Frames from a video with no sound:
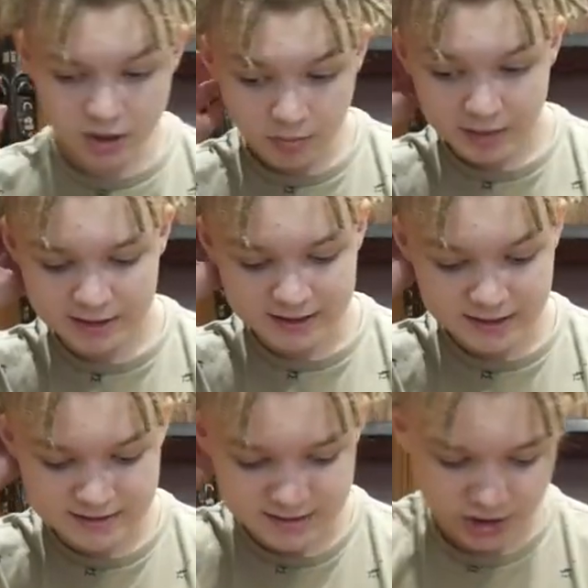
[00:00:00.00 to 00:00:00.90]
dobra,
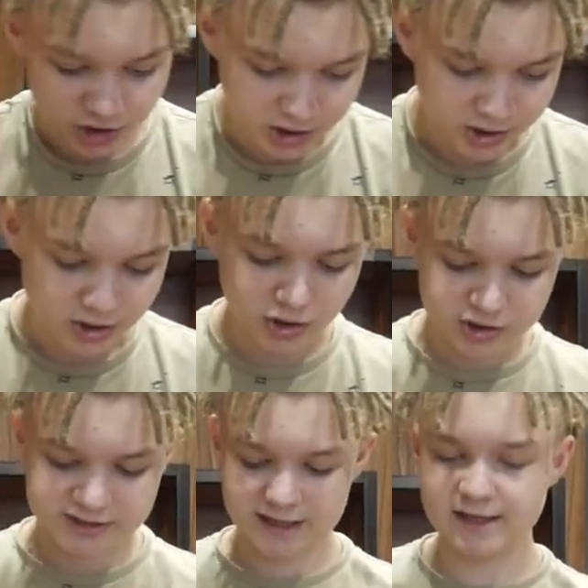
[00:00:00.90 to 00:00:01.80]
teraz trzy
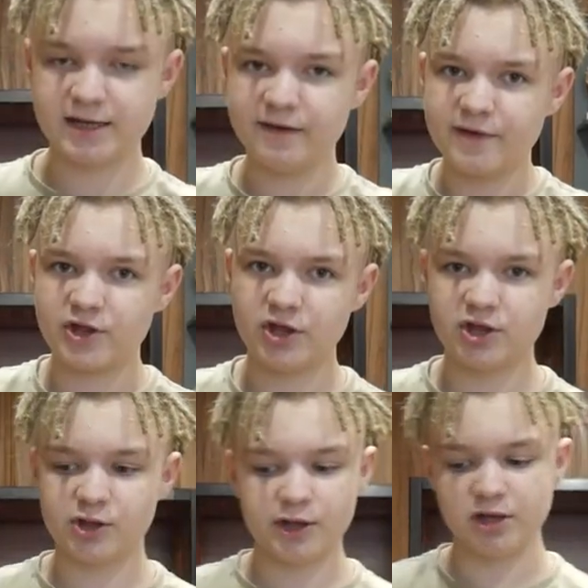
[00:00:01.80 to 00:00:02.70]
ostatnie
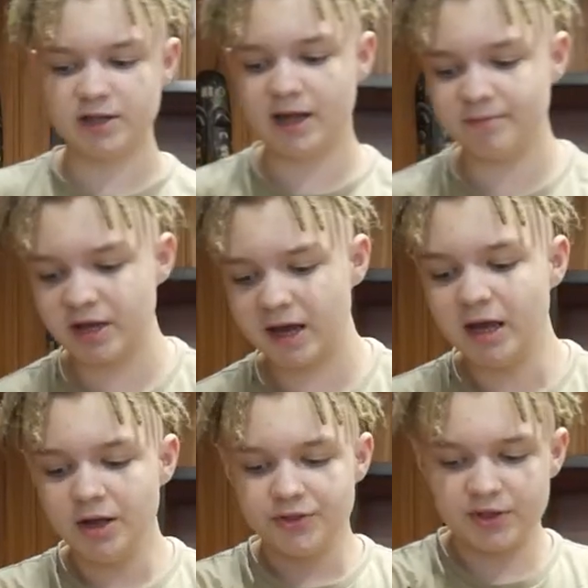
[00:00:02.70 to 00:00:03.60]
najważniejsze rzeczy dla mnie.
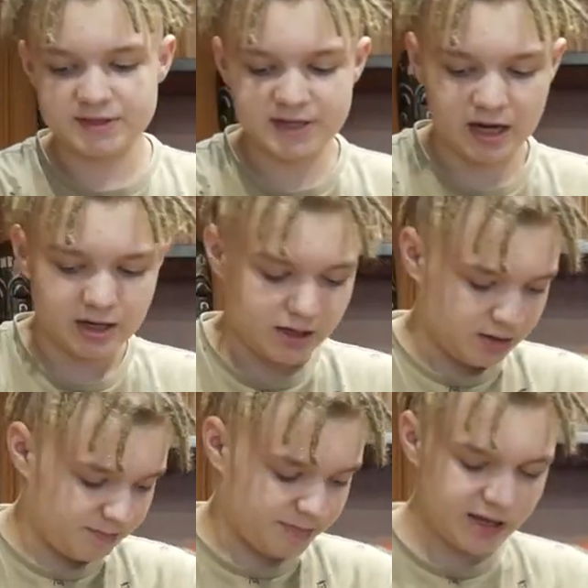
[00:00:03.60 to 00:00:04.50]
To jest tak,
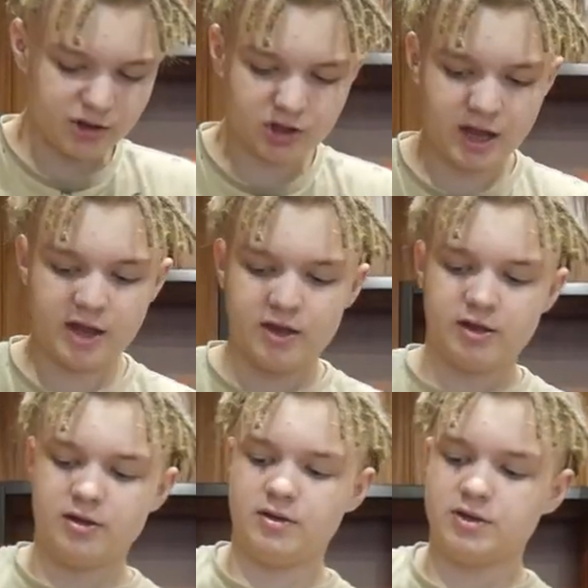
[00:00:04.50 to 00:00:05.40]
pierwsze
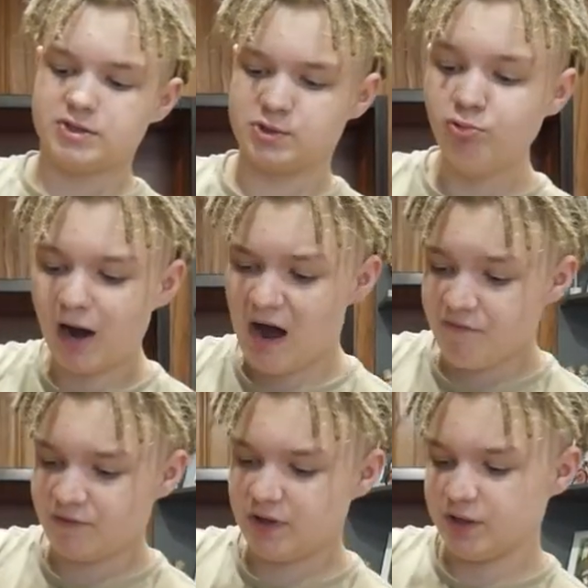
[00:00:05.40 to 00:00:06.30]

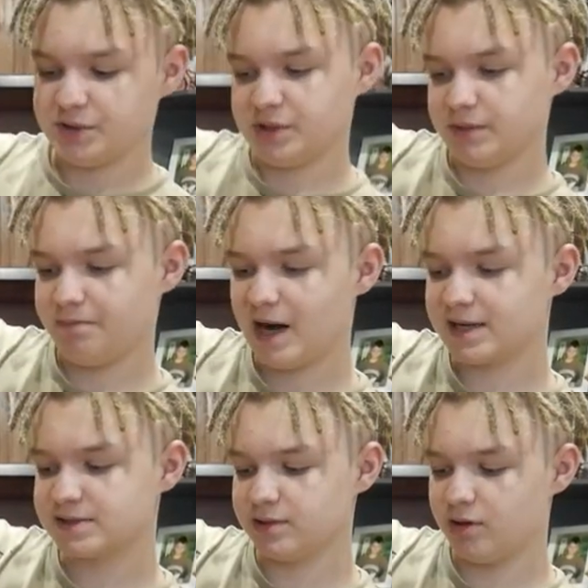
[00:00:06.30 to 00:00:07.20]
słuchawki.
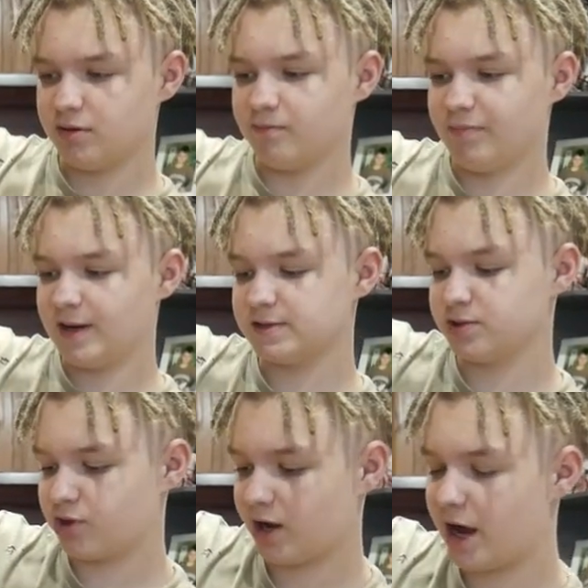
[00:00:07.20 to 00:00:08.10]
Bardzo,
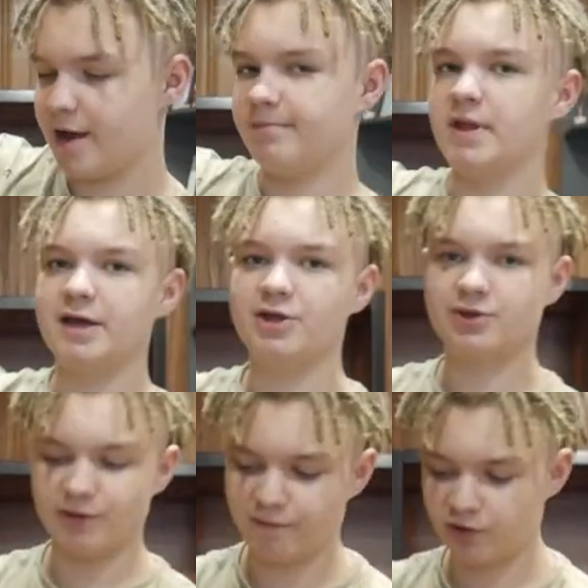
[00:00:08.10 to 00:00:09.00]
bardzo czekają na
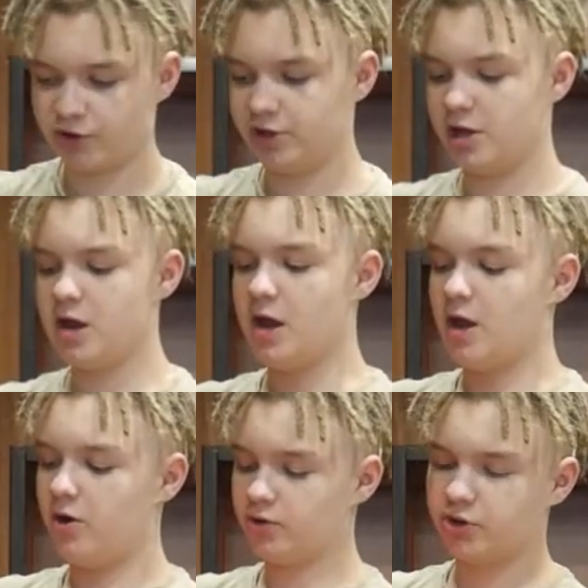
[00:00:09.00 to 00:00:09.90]
jakieś nowości
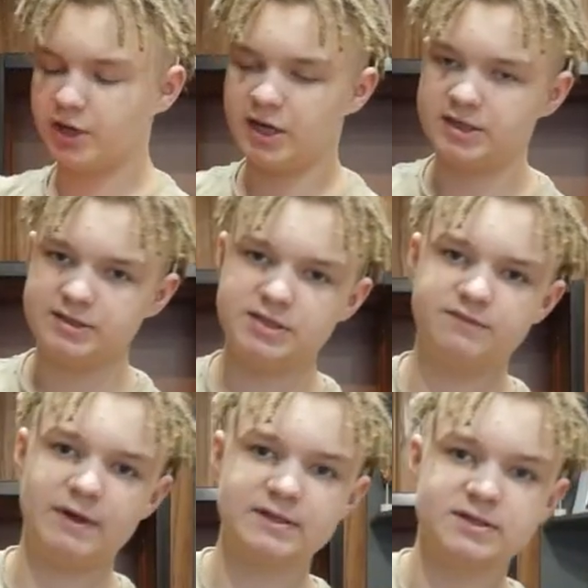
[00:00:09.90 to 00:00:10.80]
od Genesis,
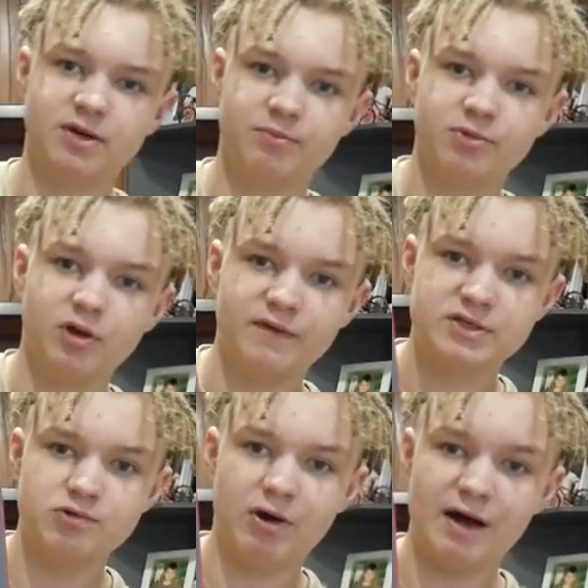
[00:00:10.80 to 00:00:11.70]
więc są nowe
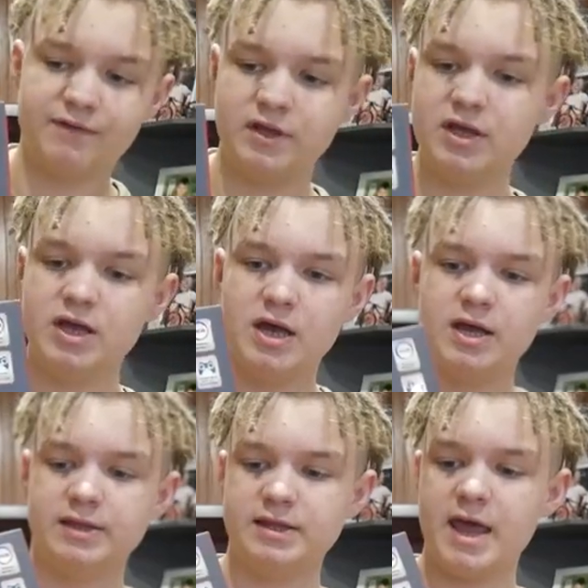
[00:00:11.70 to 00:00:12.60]
słuchawki
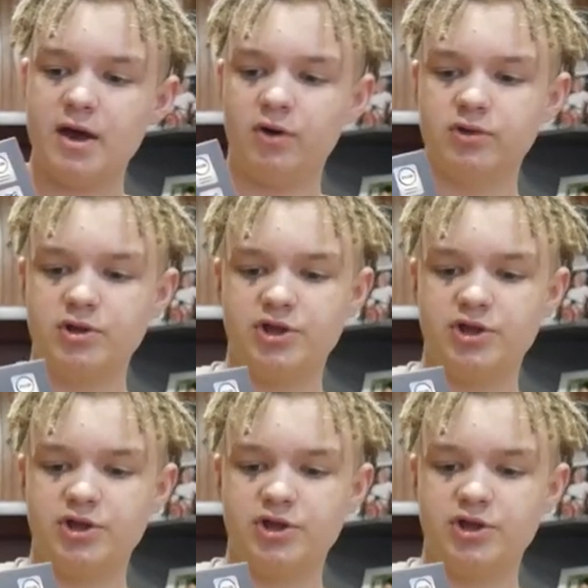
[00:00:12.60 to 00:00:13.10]
Neon